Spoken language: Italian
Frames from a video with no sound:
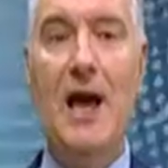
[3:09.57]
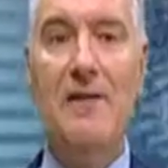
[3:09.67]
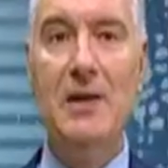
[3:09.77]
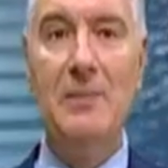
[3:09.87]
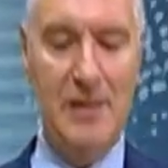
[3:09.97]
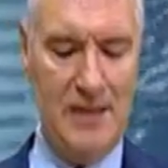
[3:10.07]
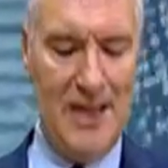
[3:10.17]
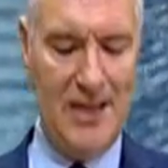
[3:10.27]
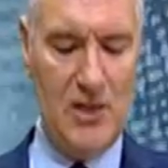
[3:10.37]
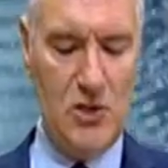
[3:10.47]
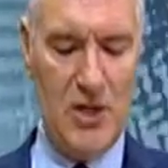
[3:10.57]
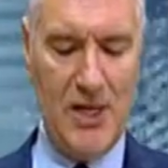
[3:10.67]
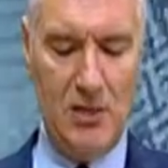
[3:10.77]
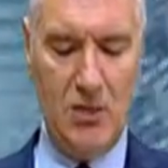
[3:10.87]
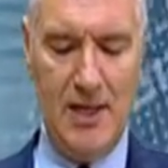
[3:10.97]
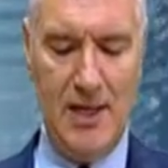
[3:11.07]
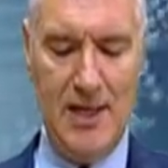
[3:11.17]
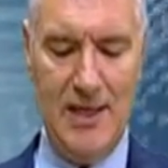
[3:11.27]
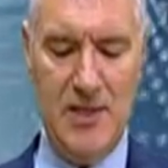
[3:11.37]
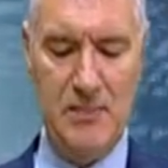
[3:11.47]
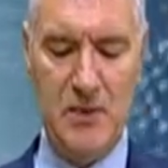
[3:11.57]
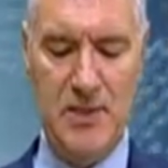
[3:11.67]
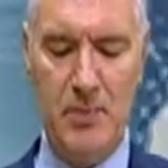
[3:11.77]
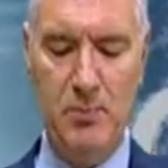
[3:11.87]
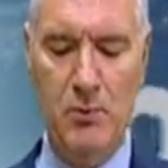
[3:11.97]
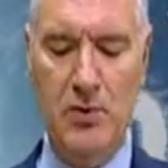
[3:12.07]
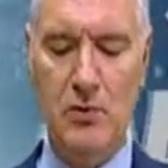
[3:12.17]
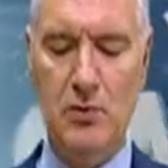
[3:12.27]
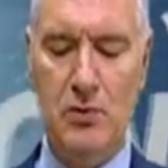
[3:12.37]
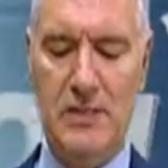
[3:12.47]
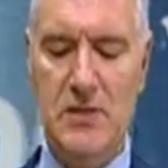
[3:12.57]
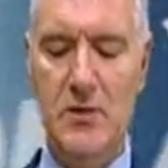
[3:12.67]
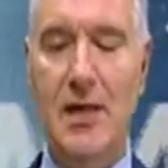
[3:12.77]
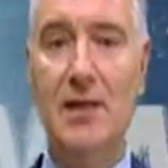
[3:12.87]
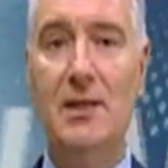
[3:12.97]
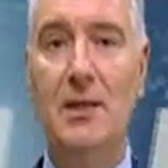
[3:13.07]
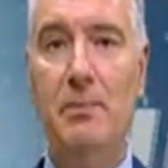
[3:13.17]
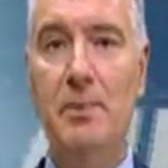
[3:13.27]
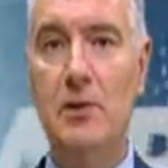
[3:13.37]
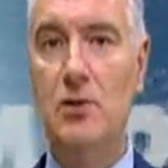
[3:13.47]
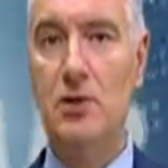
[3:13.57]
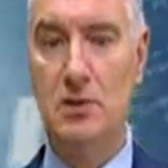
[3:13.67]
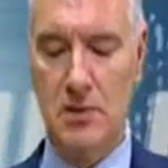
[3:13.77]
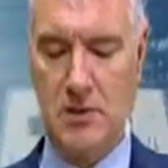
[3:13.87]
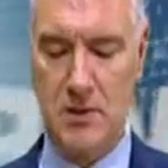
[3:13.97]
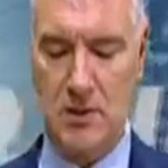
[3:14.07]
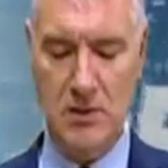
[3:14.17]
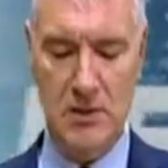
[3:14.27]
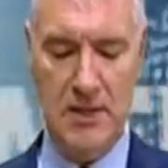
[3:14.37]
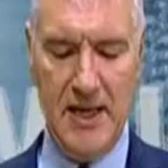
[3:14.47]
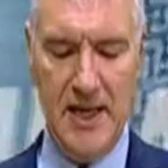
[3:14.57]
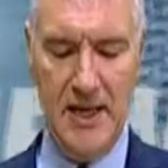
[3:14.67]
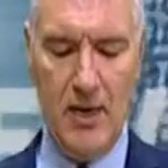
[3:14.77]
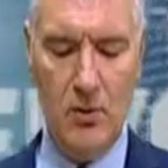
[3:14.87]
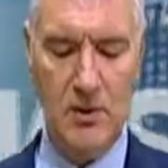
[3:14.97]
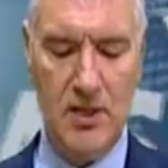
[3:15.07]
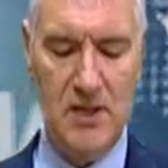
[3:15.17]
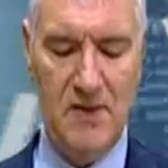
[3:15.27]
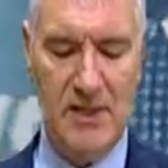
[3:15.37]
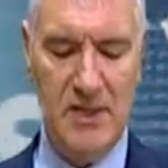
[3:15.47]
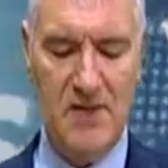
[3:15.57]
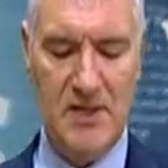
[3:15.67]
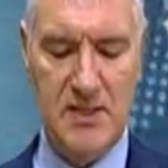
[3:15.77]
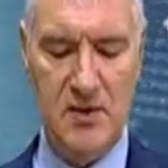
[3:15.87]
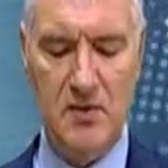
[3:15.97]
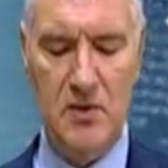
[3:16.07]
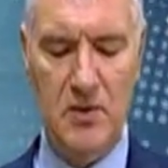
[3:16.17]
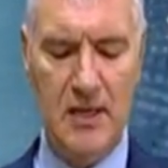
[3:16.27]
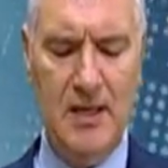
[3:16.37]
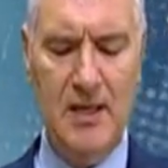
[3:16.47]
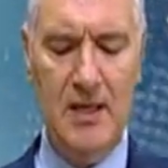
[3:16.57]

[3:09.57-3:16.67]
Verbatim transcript: avrebbe danneggiato gli arredi esposti al pubblico di un ristorante nel pieno centro storico di Treia, oltre a diversi vasi di fiore,